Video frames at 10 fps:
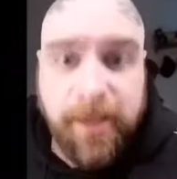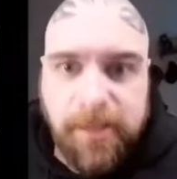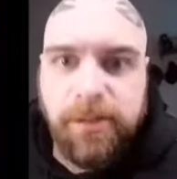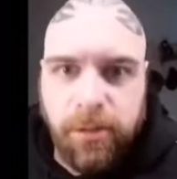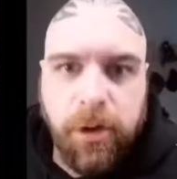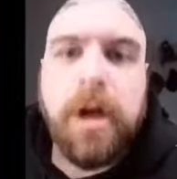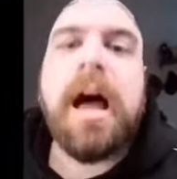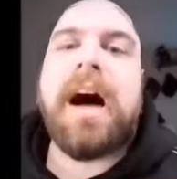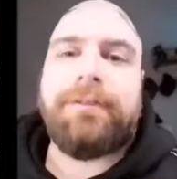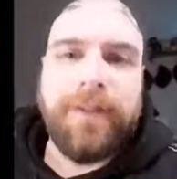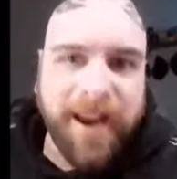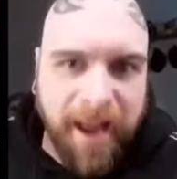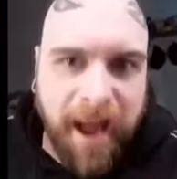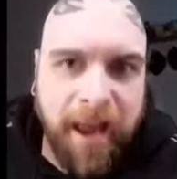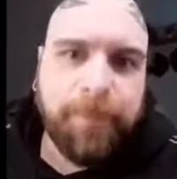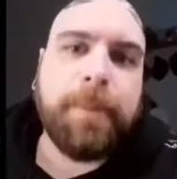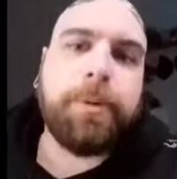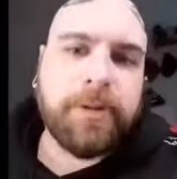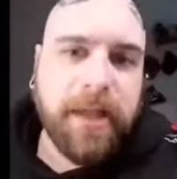riescono a fare hype, a